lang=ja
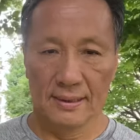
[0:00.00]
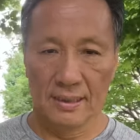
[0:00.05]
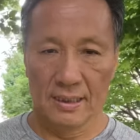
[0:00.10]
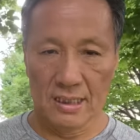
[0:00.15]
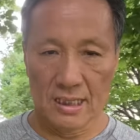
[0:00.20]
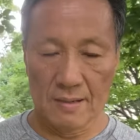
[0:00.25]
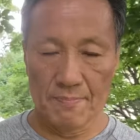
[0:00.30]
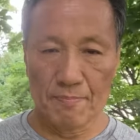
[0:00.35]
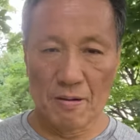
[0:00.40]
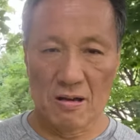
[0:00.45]

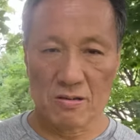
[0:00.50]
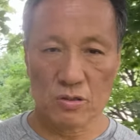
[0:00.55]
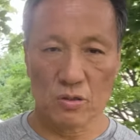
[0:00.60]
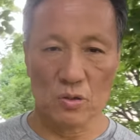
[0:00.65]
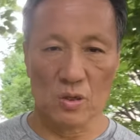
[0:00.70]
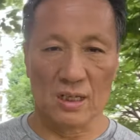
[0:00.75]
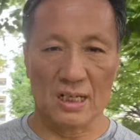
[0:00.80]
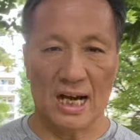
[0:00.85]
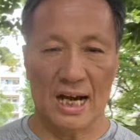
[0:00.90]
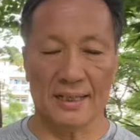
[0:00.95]
一般
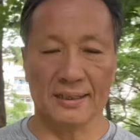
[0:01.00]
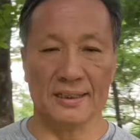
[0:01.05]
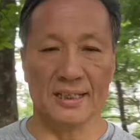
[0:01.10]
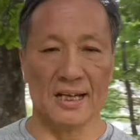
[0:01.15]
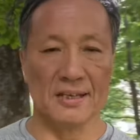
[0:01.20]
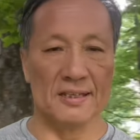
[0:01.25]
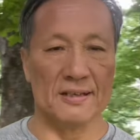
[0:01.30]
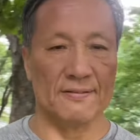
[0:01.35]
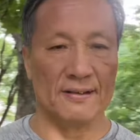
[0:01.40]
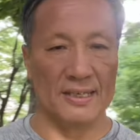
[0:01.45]
そう簡
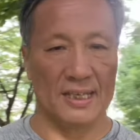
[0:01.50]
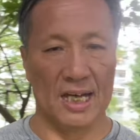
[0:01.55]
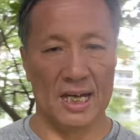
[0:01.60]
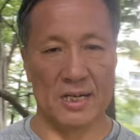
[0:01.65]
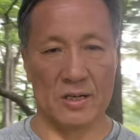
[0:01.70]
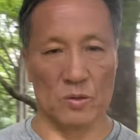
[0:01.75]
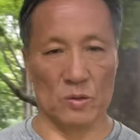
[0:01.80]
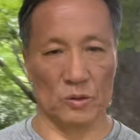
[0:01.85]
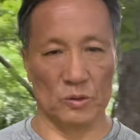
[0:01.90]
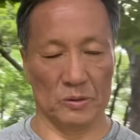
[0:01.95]
単ではな
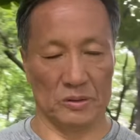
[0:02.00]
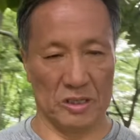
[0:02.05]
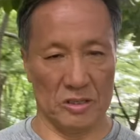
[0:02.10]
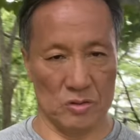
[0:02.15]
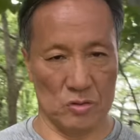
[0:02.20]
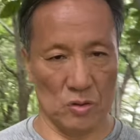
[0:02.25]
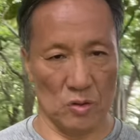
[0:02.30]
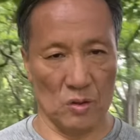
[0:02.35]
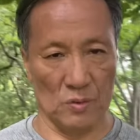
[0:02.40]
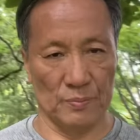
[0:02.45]
いことで
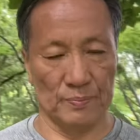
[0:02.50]
しょう。